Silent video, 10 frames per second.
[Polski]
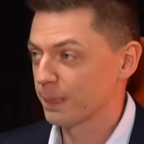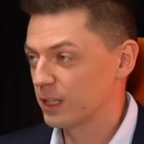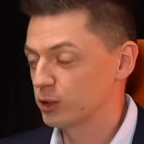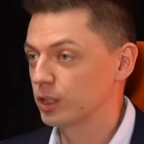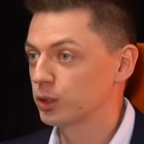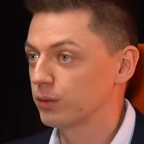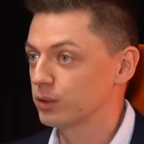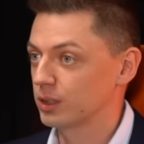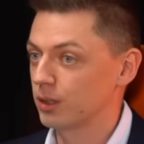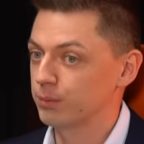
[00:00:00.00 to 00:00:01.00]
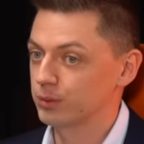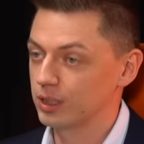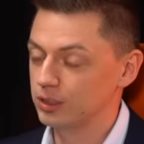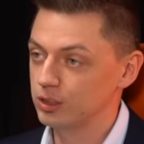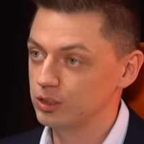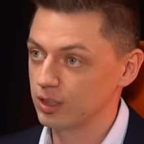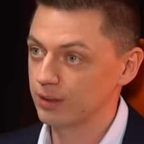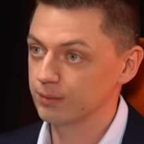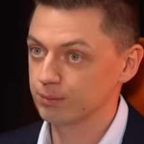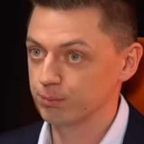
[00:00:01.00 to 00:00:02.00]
Też dodatkowo trzeba podkreślić, że